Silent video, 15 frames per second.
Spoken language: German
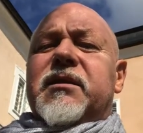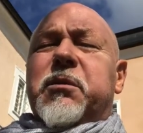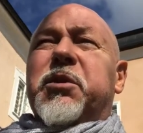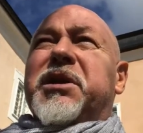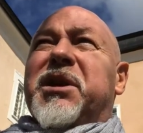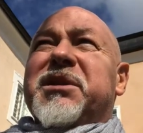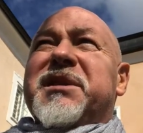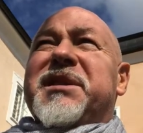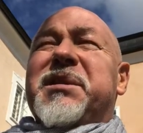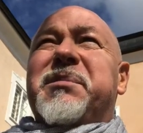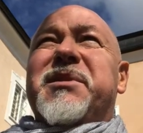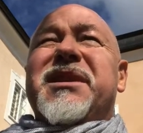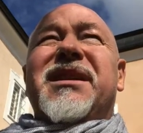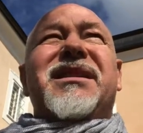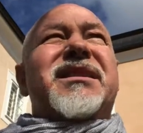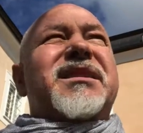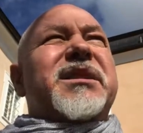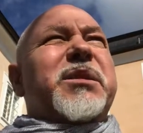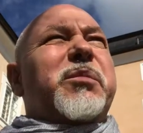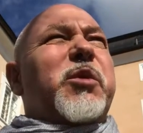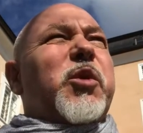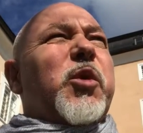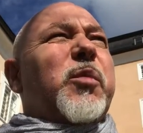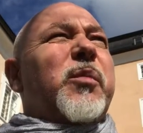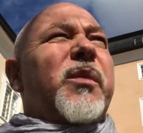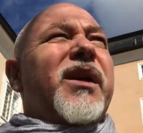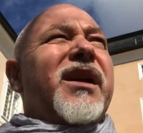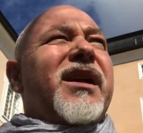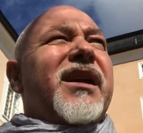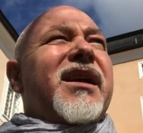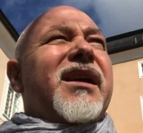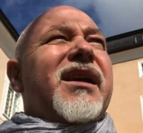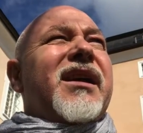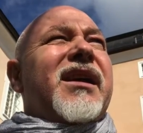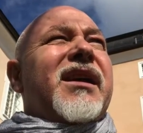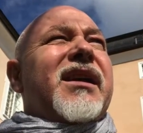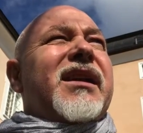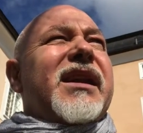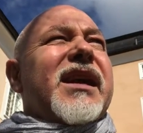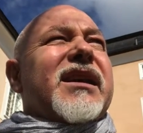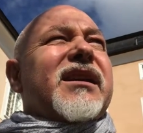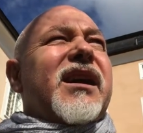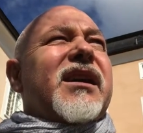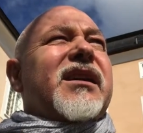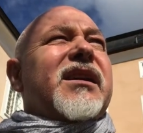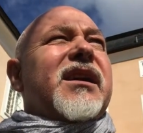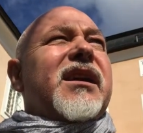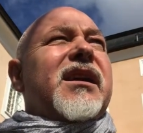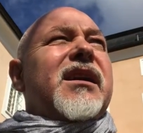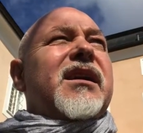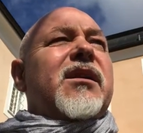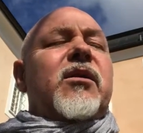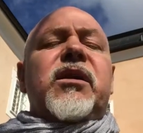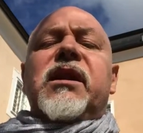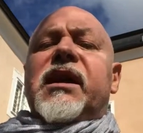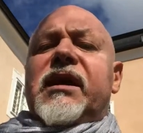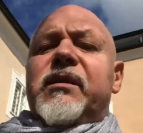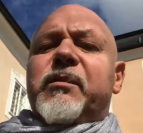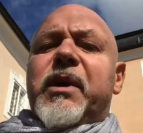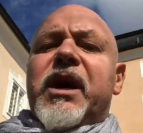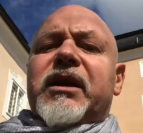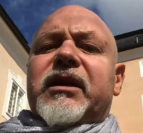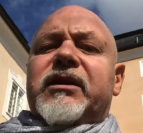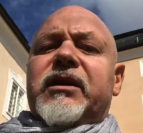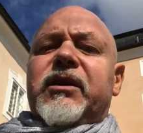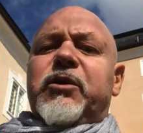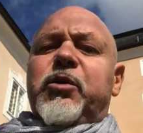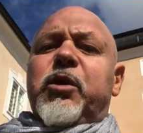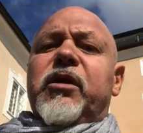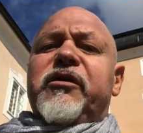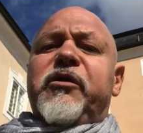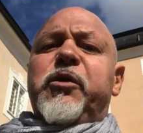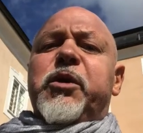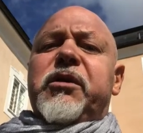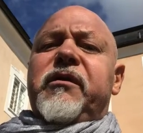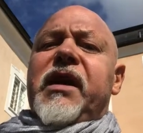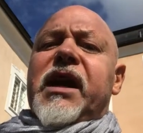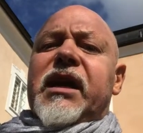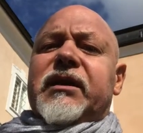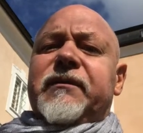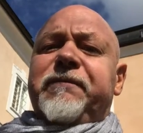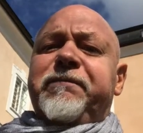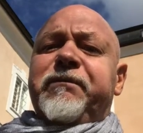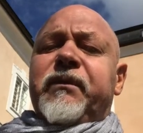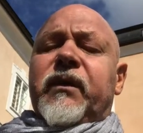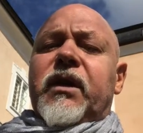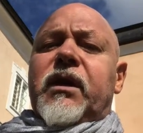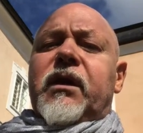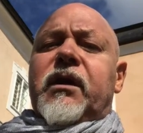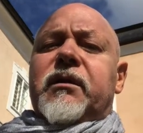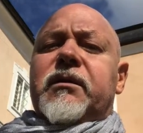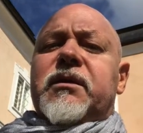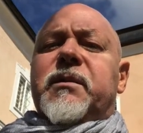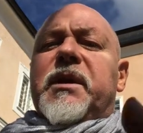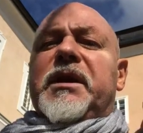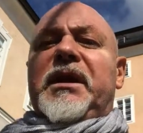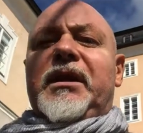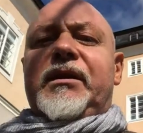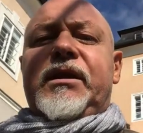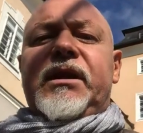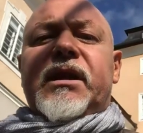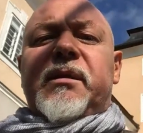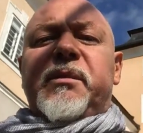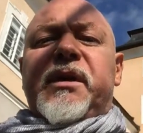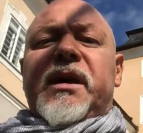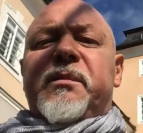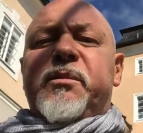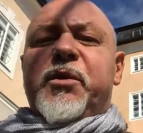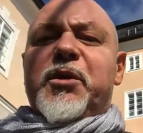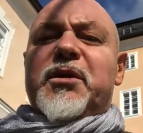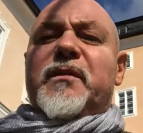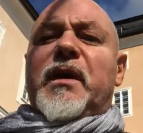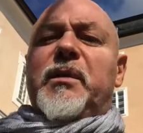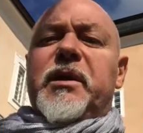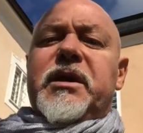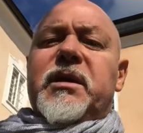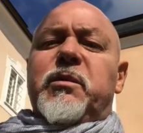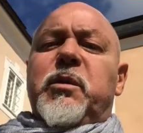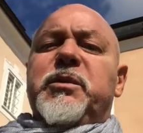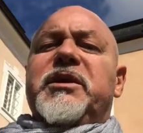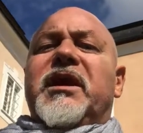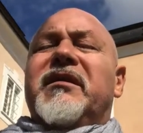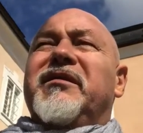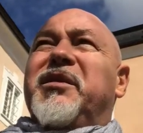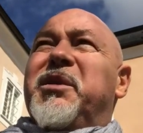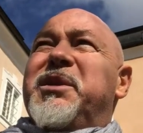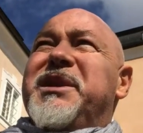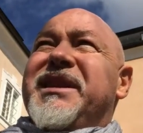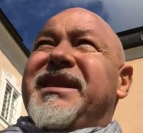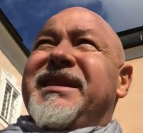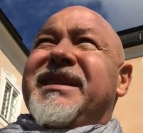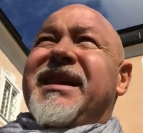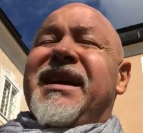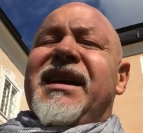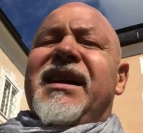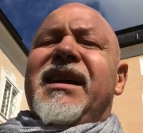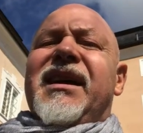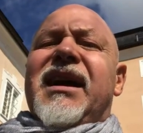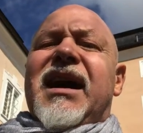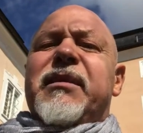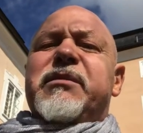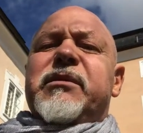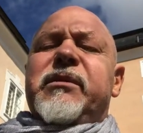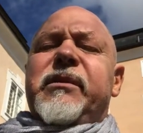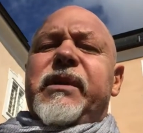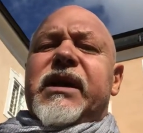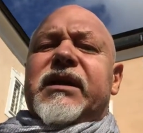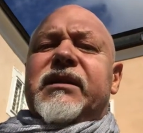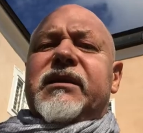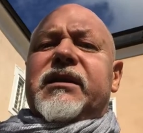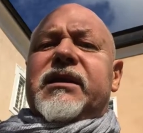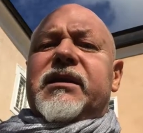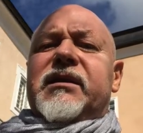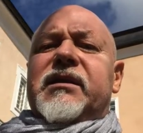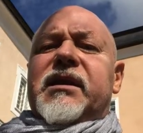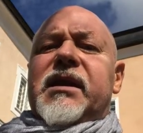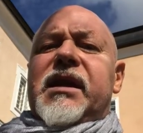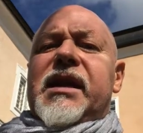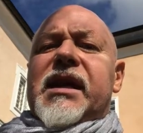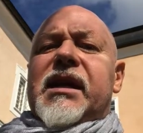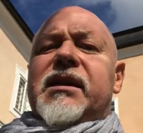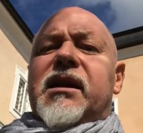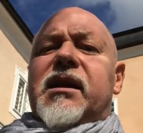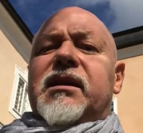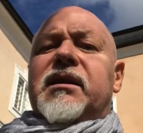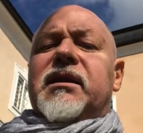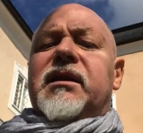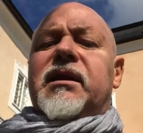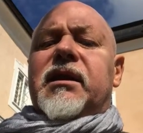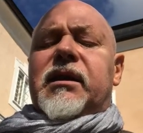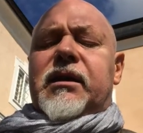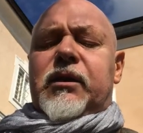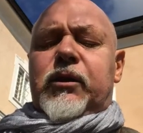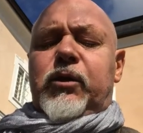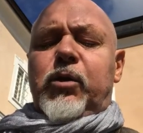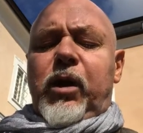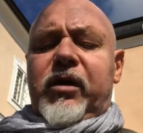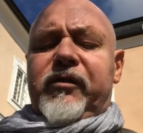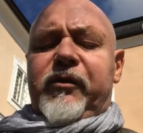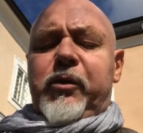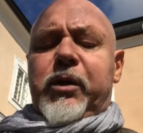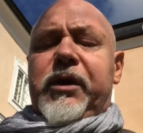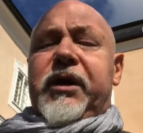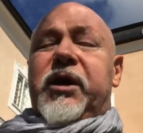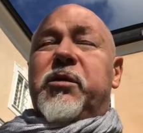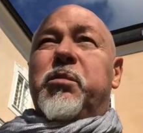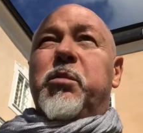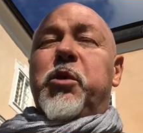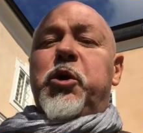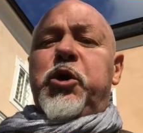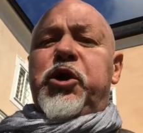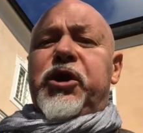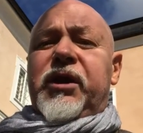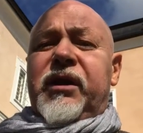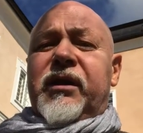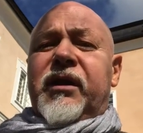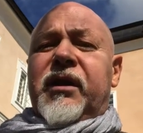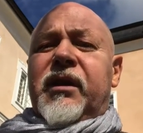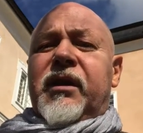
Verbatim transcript: 2017 Diplom. Lehrgang äh, Online-Marketing durchführen werden. Äh, zwar nicht hier am Campus, weil wir hier momentan voll sind, aber wir werden den Lehrgang äh, durchführen in München